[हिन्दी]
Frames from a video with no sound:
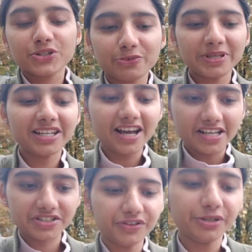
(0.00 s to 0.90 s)
सो मैंने
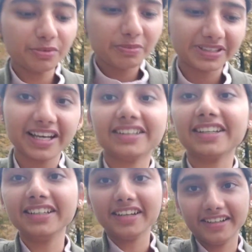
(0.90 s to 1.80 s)
लास्ट वीडियो में बताया था
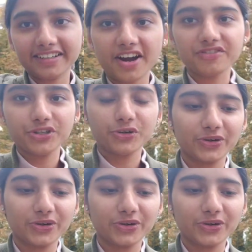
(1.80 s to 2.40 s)
कि ठंड काफ़ी हो